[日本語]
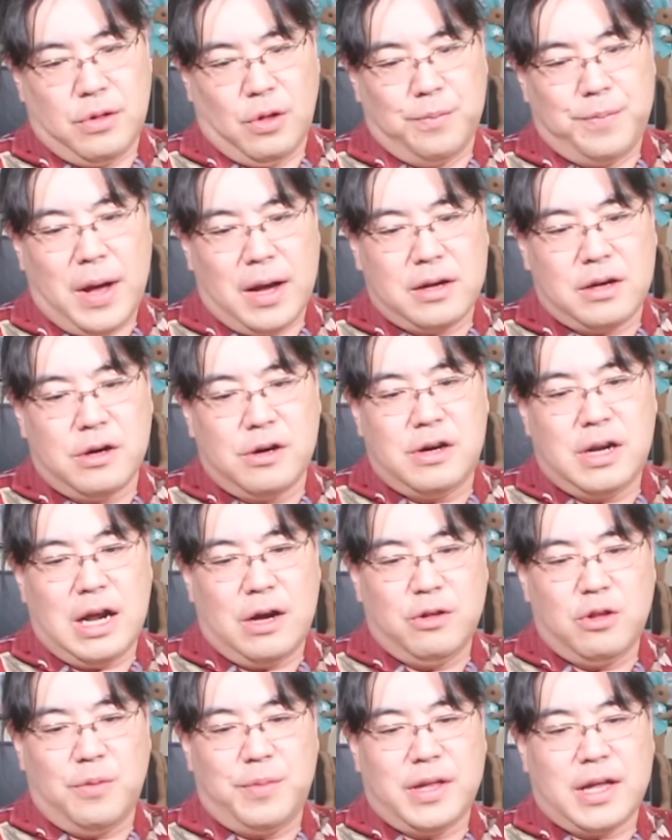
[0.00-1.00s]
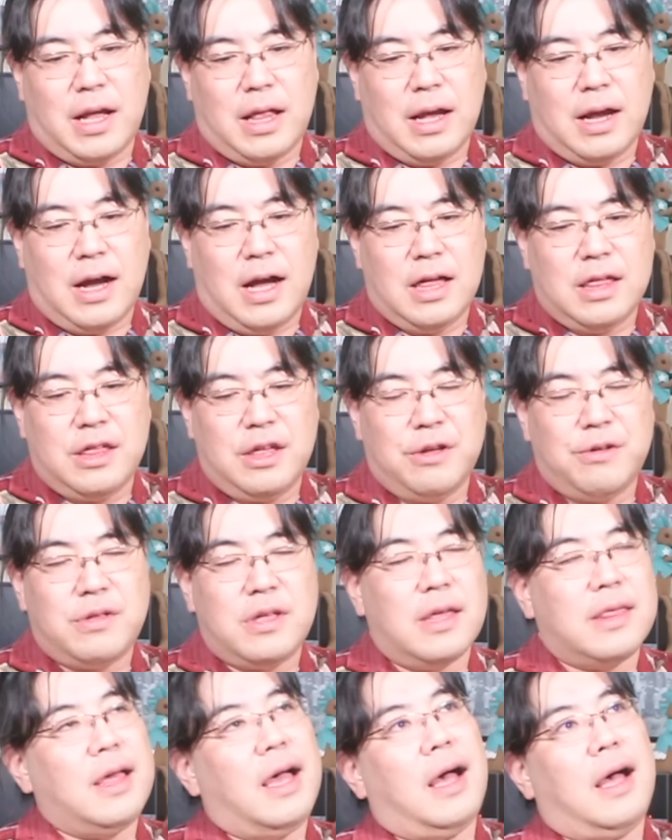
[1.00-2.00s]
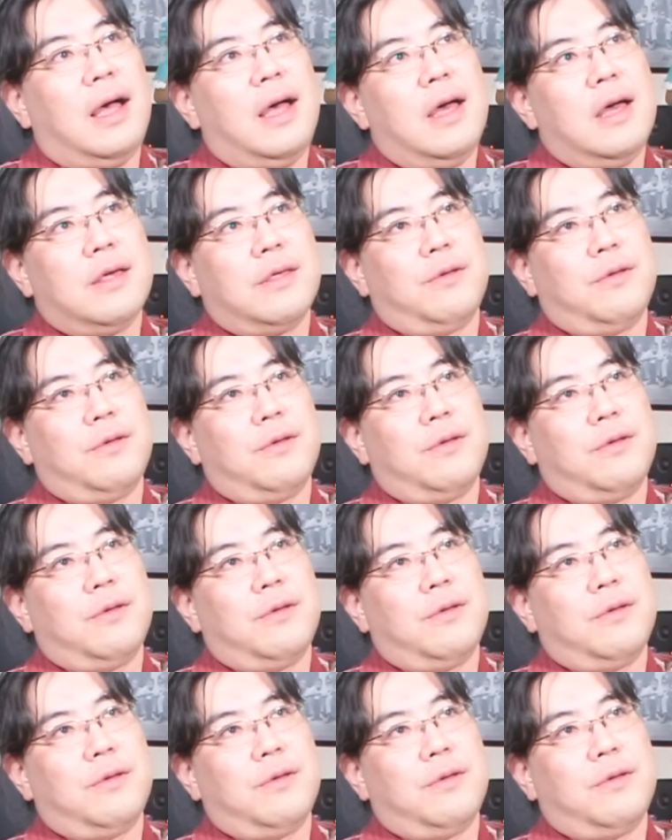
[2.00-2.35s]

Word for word: そのバックグラウンドみたいな感じで言ってさ、